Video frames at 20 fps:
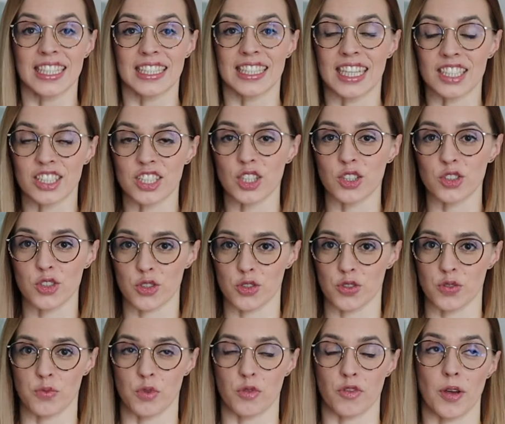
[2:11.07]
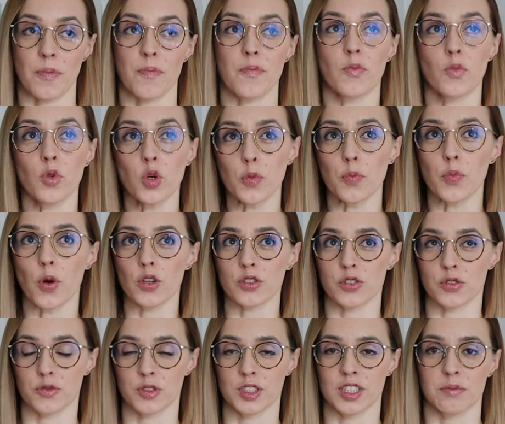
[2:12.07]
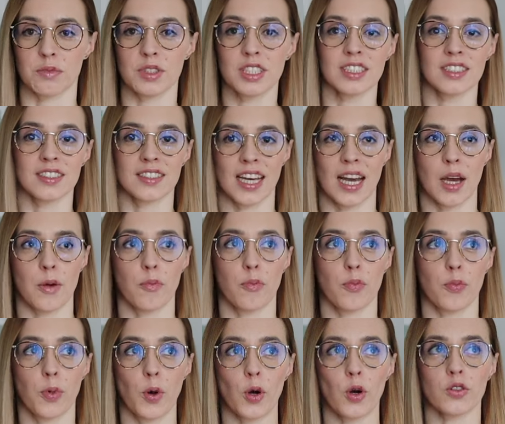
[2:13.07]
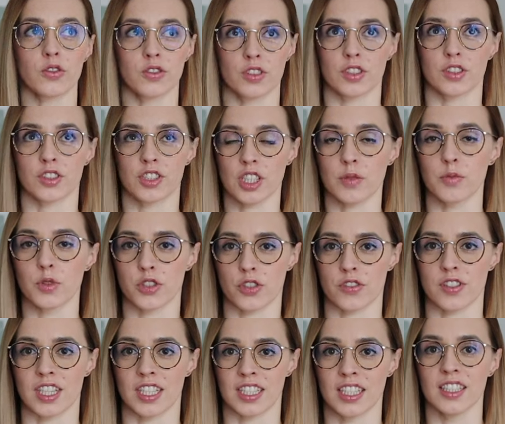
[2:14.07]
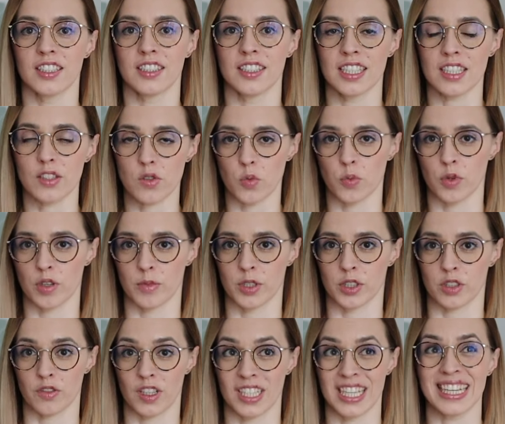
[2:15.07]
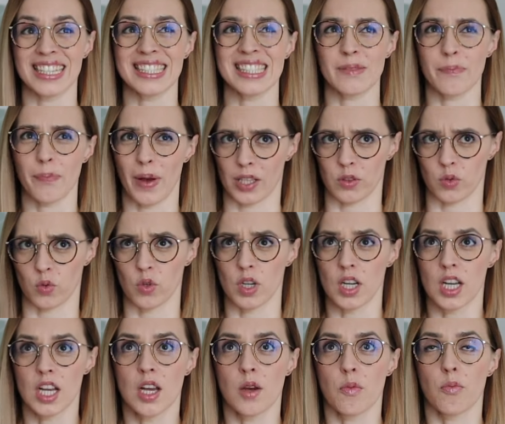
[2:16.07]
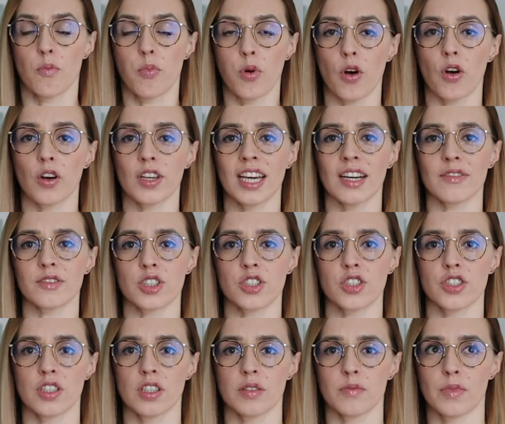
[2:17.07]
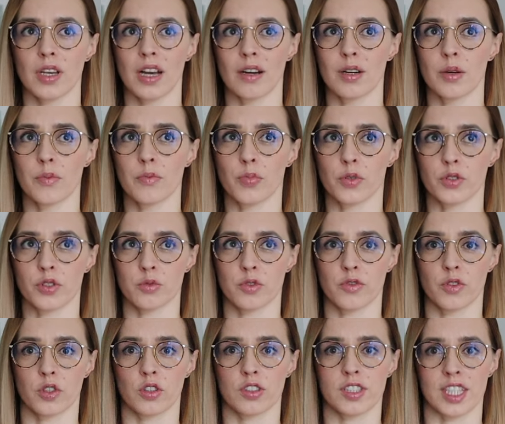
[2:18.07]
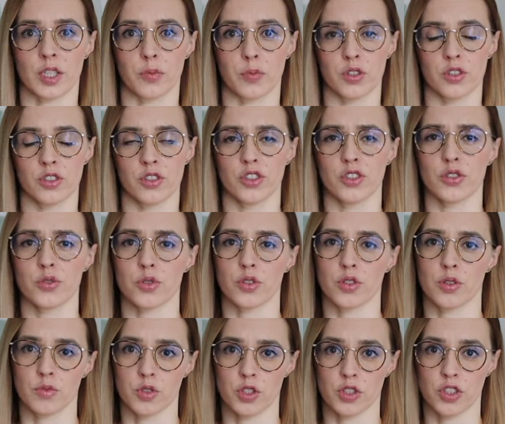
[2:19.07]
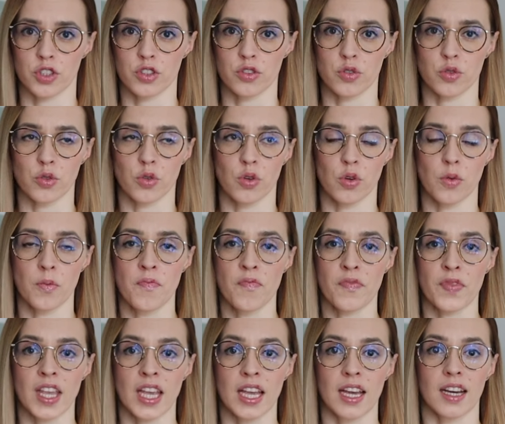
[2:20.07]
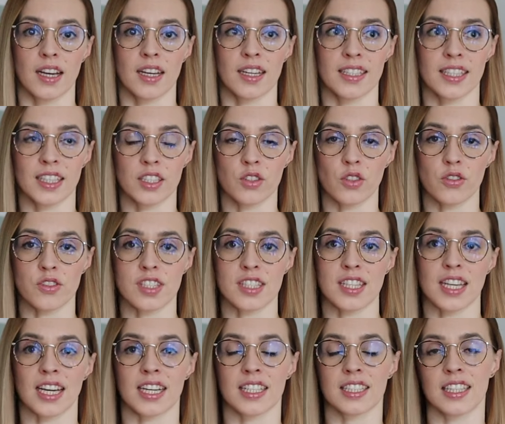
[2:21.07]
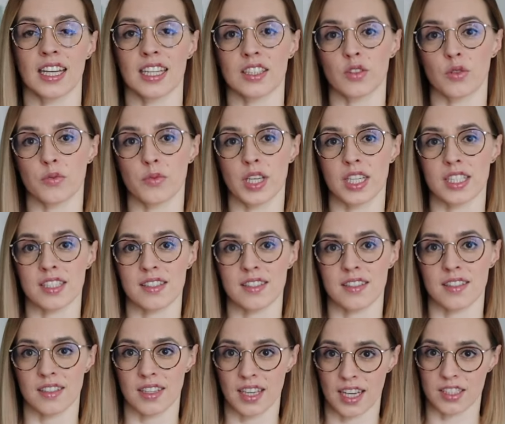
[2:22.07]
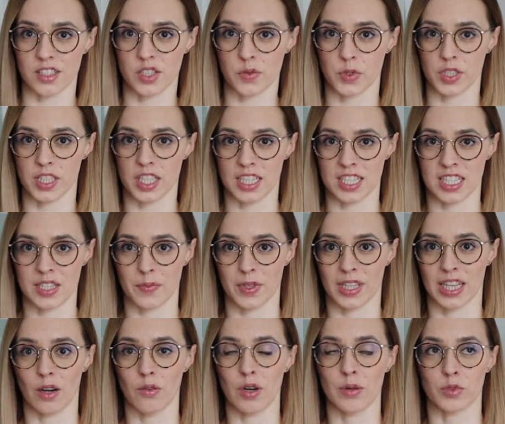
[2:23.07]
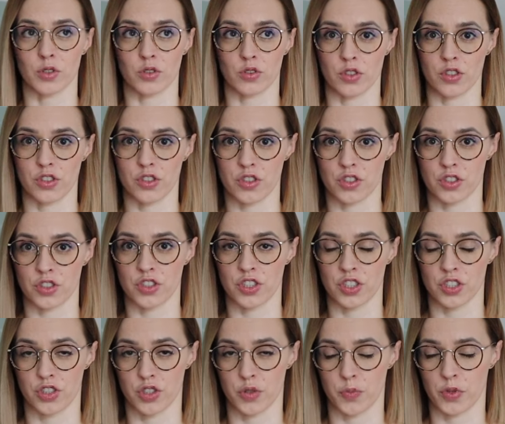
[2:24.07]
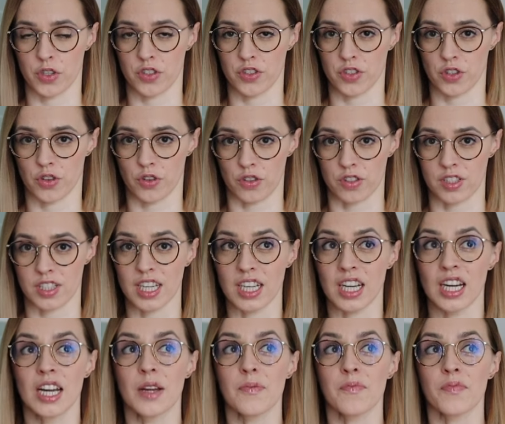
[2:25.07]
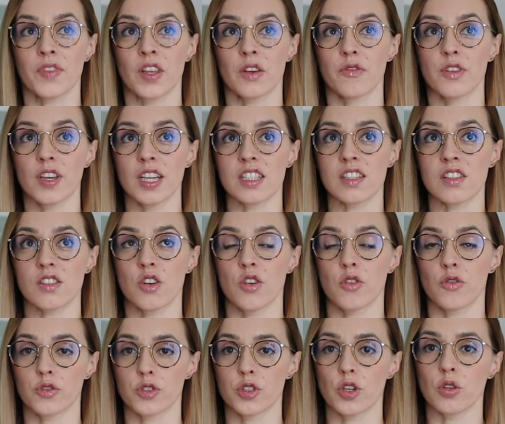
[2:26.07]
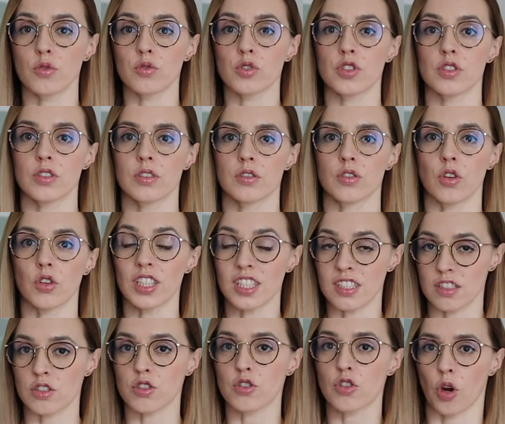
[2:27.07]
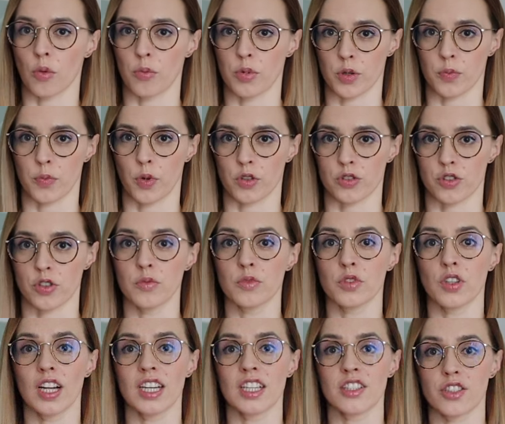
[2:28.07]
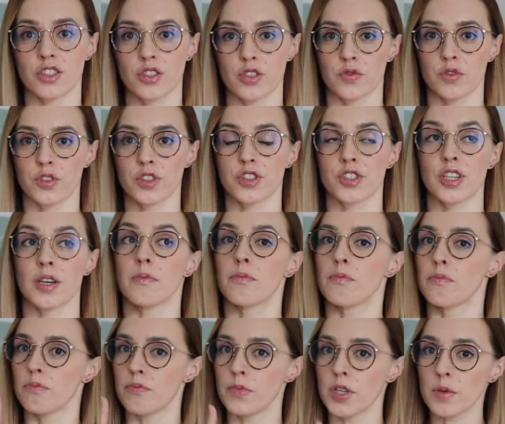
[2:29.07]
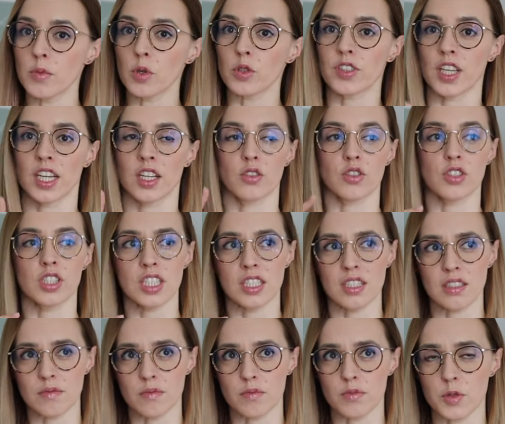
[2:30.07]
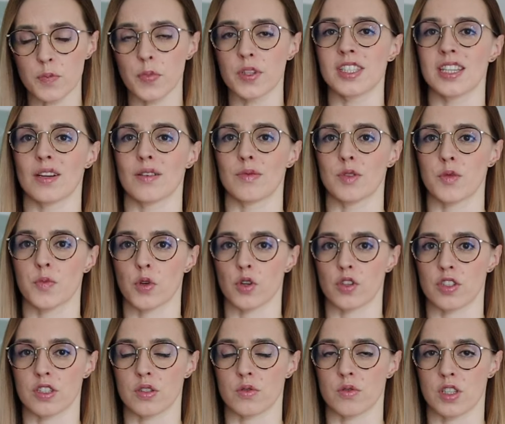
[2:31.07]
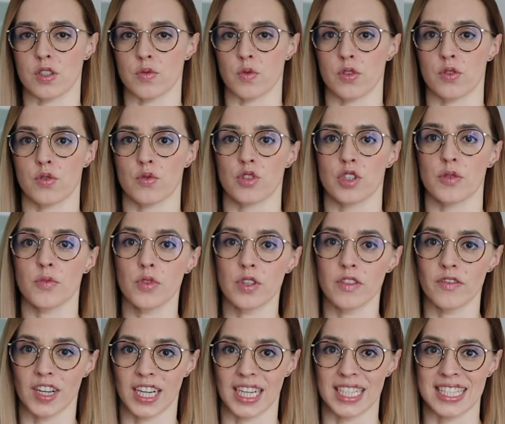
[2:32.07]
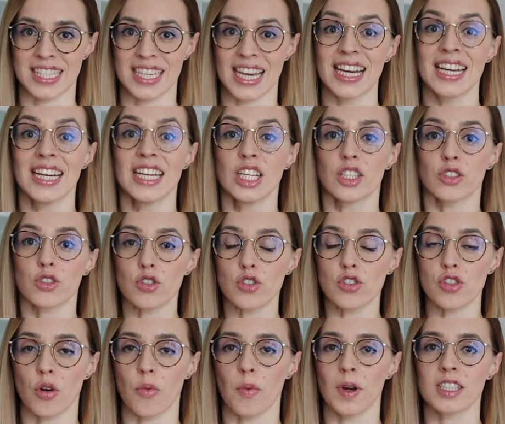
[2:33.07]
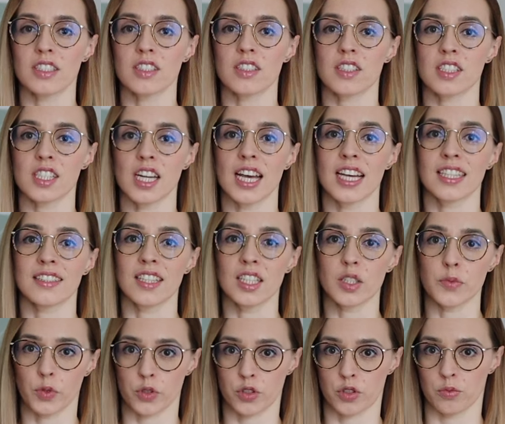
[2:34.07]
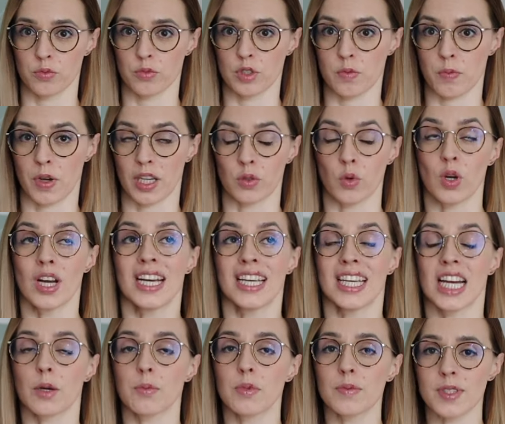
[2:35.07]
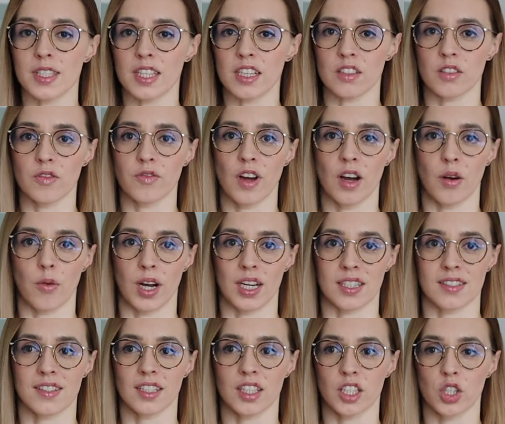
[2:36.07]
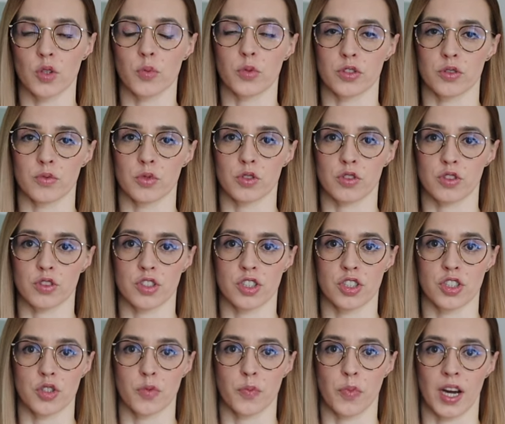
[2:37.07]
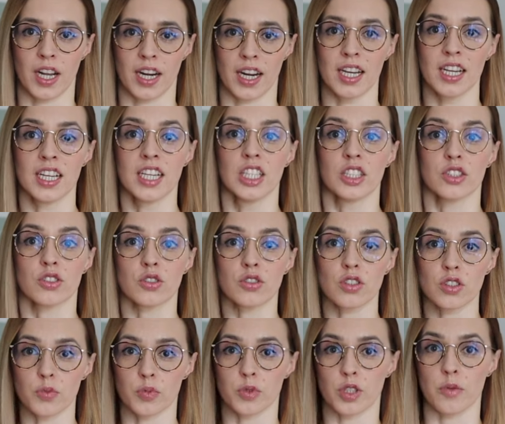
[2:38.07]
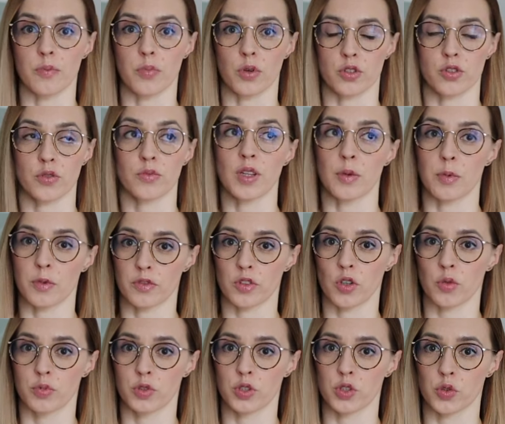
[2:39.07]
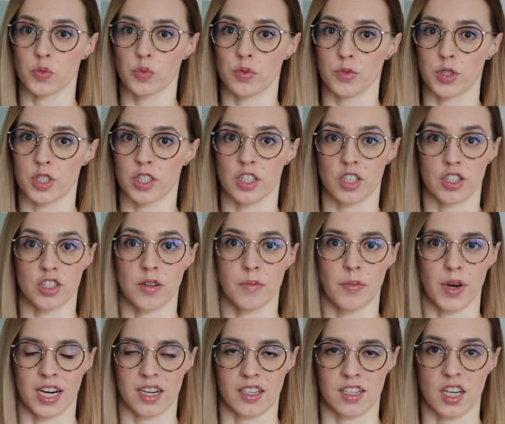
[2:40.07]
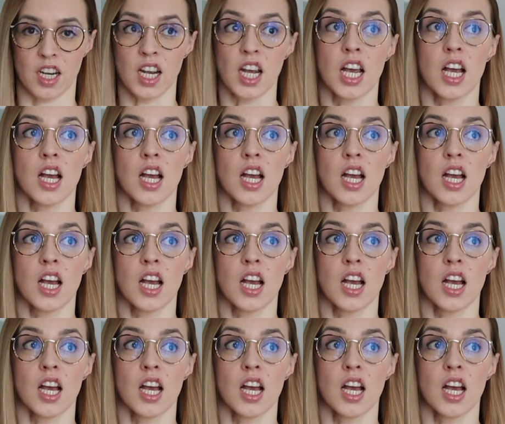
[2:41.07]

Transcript: Dlaczego Ci o tym mówię? Mój poziom witaminy D po tych trzech miesiącach jej niesuplementowania spadł, bo ja wcześniej miałam poziomy w okolicach 50-70 e, jednostek, natomiast jak sobie teraz zbadałam, to to jest 35 jednostek, więc wciąż to jest dobry poziom, no ale rzeczywiście mimo tego, że spędzałam sporo czasu na słońcu, że były wakacje, to zobacz, że ten poziom mi spadł. Jakbym startowała z takiego poziomu 30 parę, no ten, ten poziom na pewno obniżyłby mi się jeszcze bardziej.